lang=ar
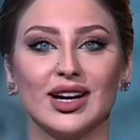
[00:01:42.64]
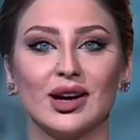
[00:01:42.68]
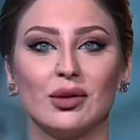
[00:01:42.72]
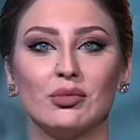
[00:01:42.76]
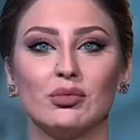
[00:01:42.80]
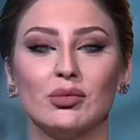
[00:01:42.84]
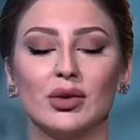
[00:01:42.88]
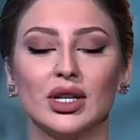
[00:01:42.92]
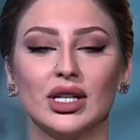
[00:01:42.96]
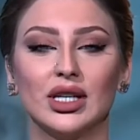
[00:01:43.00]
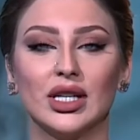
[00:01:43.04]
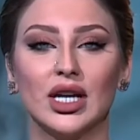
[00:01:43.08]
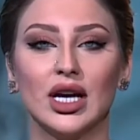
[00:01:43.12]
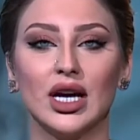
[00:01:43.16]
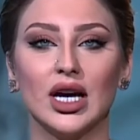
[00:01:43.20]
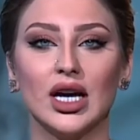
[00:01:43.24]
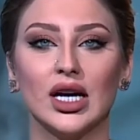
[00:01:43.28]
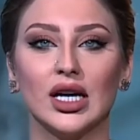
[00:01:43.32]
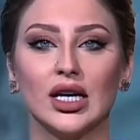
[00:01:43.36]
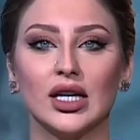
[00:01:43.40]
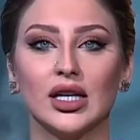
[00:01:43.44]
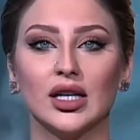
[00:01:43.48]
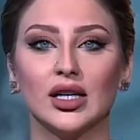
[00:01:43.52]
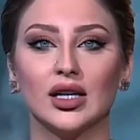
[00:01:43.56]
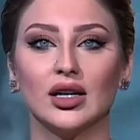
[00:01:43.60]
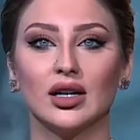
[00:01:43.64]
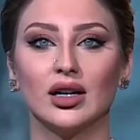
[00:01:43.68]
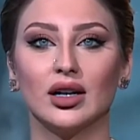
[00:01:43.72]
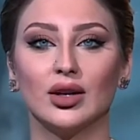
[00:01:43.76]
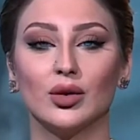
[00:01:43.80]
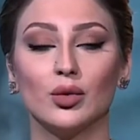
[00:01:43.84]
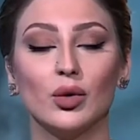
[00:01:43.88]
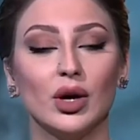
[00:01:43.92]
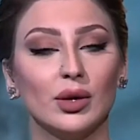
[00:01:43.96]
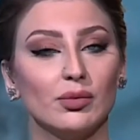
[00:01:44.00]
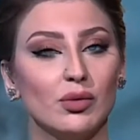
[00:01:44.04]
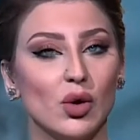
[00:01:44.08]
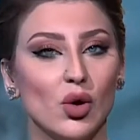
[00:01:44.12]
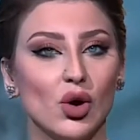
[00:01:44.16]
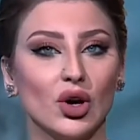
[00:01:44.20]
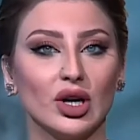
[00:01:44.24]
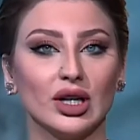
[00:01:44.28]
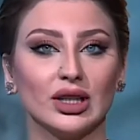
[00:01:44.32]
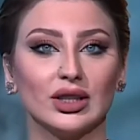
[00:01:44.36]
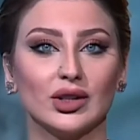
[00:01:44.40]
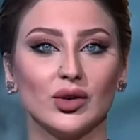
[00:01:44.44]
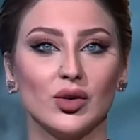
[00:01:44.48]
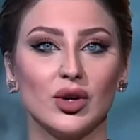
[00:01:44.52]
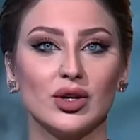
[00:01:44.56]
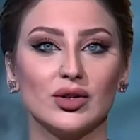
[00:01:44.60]
من آه، رواد مواقع
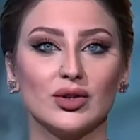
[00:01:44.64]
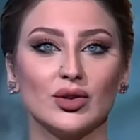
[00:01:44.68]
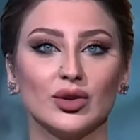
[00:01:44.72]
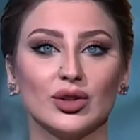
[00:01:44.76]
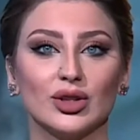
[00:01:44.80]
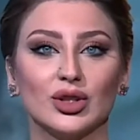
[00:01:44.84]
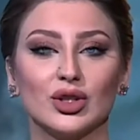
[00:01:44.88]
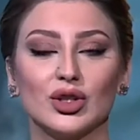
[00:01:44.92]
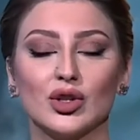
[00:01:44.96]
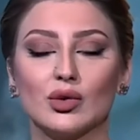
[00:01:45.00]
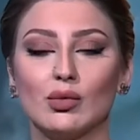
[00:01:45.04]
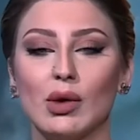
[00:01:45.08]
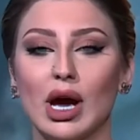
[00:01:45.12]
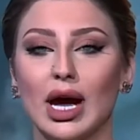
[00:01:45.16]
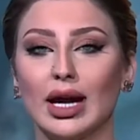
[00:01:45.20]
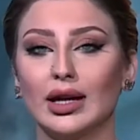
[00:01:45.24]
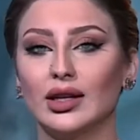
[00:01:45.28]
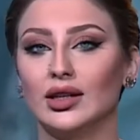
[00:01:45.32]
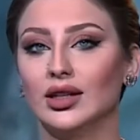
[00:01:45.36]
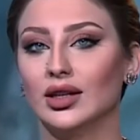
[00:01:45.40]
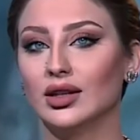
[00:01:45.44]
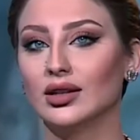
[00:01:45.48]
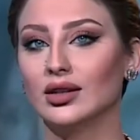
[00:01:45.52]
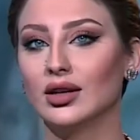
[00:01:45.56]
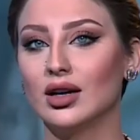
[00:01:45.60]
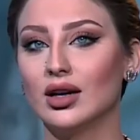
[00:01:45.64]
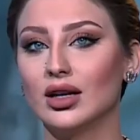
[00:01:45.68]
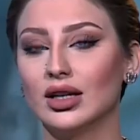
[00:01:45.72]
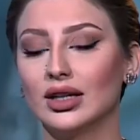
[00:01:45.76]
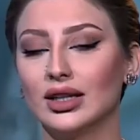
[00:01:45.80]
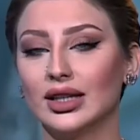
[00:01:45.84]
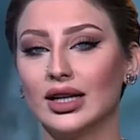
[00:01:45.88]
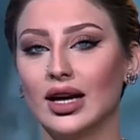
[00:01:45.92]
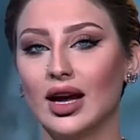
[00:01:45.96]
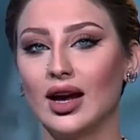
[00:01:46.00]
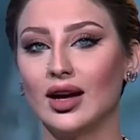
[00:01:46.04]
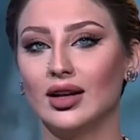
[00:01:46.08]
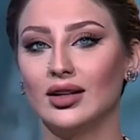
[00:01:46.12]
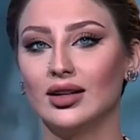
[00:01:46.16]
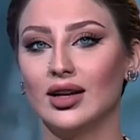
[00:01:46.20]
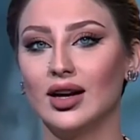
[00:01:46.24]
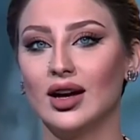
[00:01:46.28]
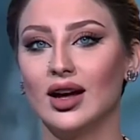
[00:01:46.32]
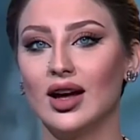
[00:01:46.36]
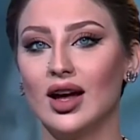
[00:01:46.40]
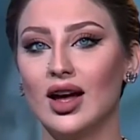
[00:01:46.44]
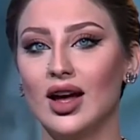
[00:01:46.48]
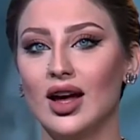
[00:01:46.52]
التواصل الاجتماعي العراقي على